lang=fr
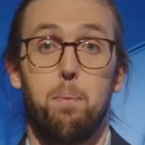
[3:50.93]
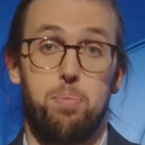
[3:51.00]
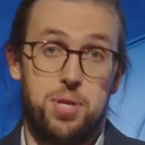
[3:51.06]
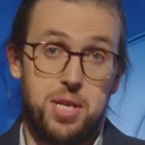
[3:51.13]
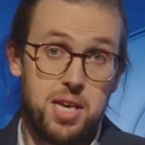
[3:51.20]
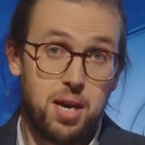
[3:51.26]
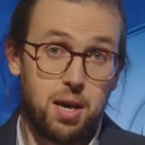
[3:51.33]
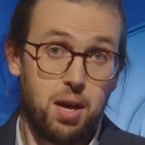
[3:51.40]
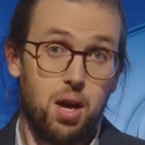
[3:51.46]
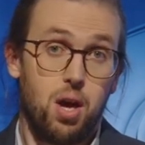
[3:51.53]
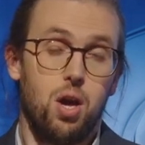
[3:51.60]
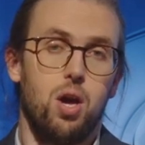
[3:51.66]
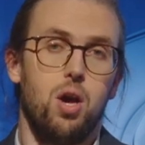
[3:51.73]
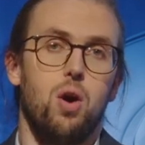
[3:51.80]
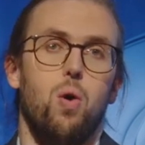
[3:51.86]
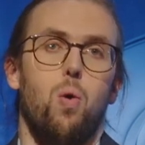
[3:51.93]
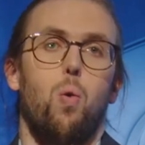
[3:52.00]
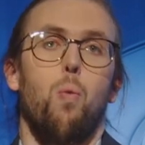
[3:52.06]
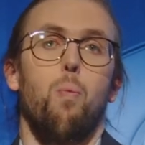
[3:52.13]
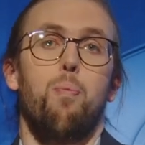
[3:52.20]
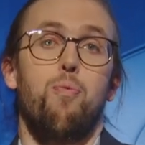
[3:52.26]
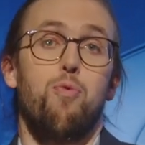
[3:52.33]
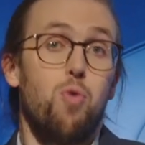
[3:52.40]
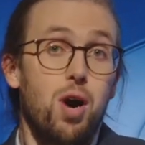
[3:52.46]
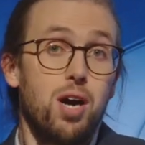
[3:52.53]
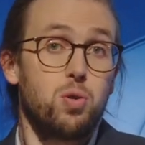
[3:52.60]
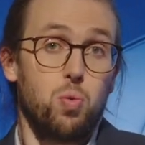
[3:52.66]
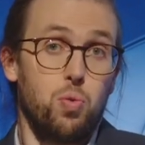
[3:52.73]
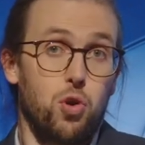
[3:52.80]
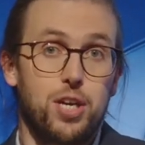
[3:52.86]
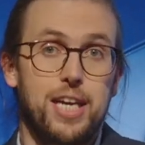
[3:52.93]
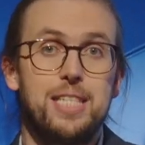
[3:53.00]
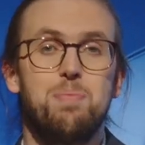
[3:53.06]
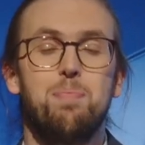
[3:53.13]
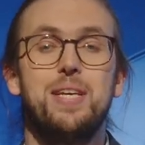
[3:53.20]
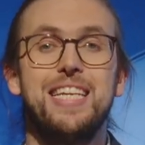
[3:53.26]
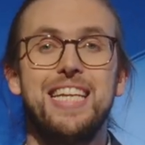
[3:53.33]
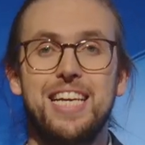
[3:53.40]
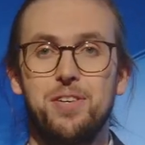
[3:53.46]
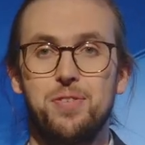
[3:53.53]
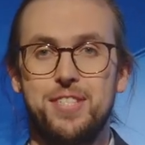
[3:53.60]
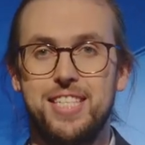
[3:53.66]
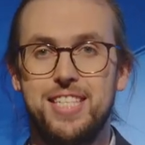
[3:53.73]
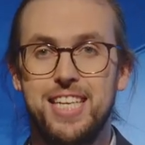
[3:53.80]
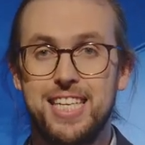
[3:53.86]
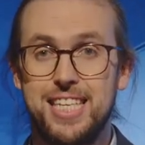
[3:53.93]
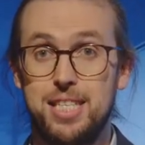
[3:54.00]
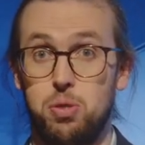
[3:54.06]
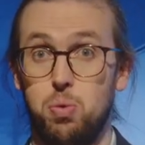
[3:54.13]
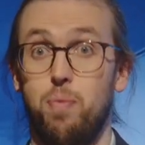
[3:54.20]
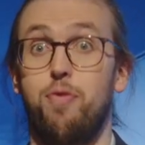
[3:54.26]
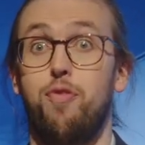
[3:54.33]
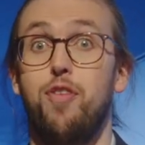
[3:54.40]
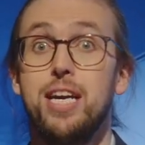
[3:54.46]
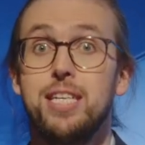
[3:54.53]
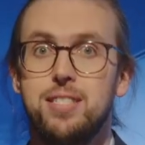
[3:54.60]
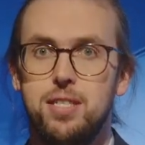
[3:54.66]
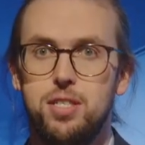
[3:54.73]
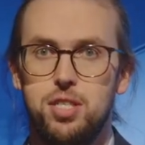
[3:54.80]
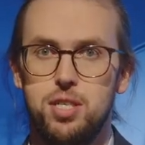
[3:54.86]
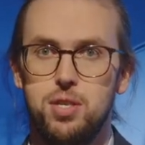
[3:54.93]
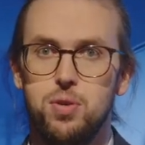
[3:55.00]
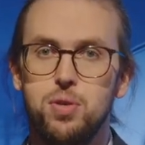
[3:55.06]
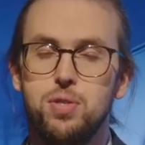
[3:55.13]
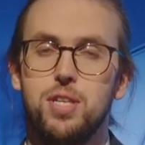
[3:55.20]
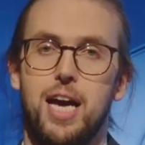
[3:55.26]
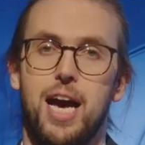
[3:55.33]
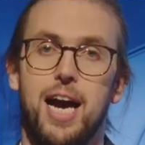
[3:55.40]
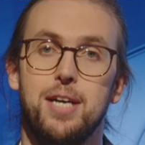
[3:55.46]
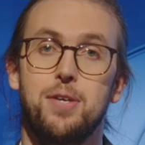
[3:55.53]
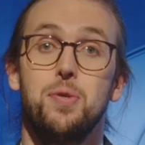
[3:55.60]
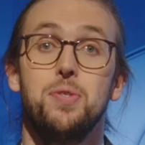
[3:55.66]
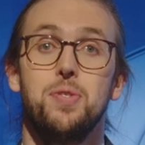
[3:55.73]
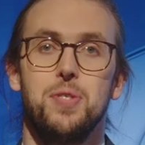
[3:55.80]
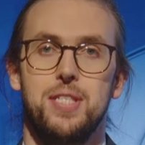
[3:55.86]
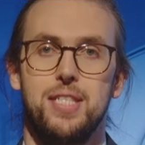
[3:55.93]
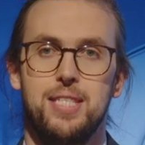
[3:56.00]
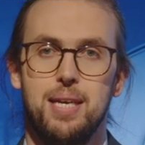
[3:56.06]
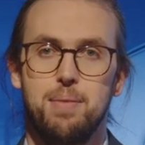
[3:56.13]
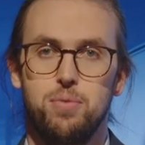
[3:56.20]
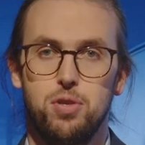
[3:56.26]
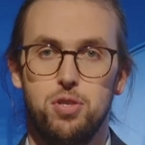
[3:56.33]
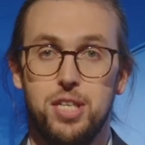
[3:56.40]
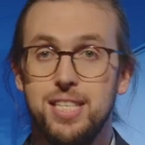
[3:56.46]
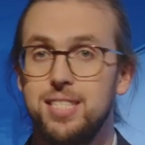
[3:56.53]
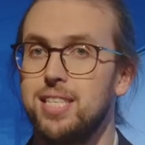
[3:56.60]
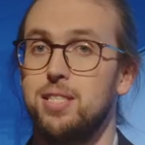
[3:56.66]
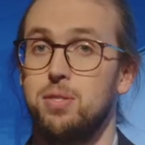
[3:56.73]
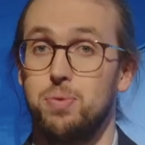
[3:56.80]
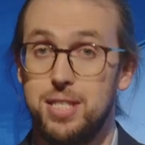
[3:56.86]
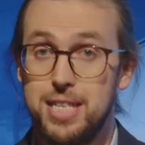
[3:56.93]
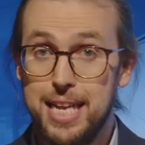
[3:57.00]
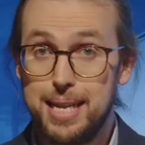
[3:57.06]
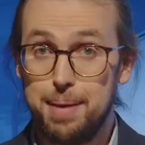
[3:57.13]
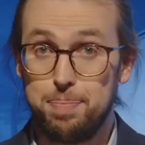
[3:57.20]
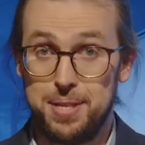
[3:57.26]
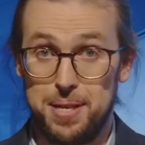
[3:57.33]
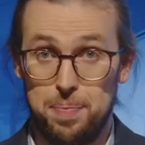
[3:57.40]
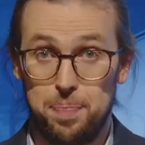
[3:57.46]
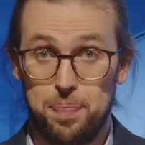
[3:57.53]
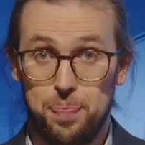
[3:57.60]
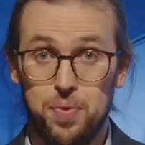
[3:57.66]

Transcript: Pire, on voit qu'on en gaspille des quantités qui sont vertigineuses à cause de systèmes de chasse qui sont inadaptés.